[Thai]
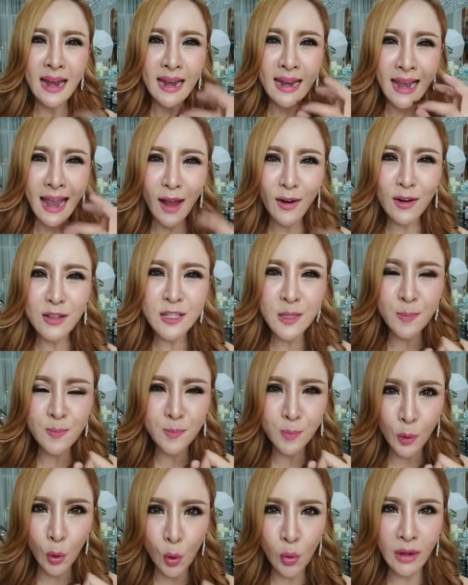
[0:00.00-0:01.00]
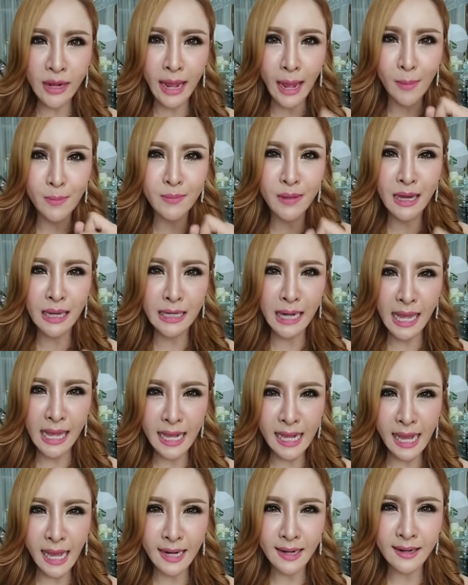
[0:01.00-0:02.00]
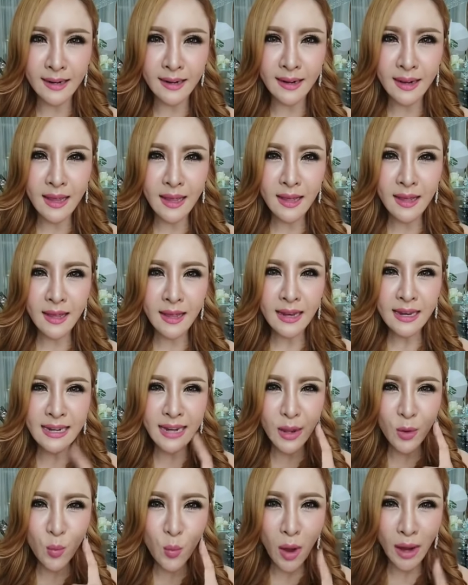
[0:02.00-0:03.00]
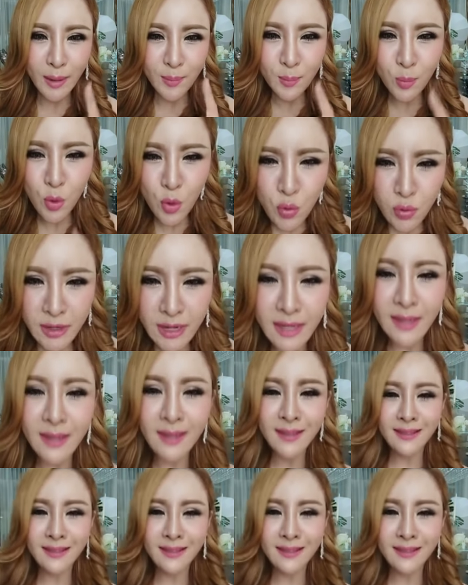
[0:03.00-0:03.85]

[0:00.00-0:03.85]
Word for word: แล้วเราจะโปรแกรมอะไรกัน ในวันพรุ่งนี้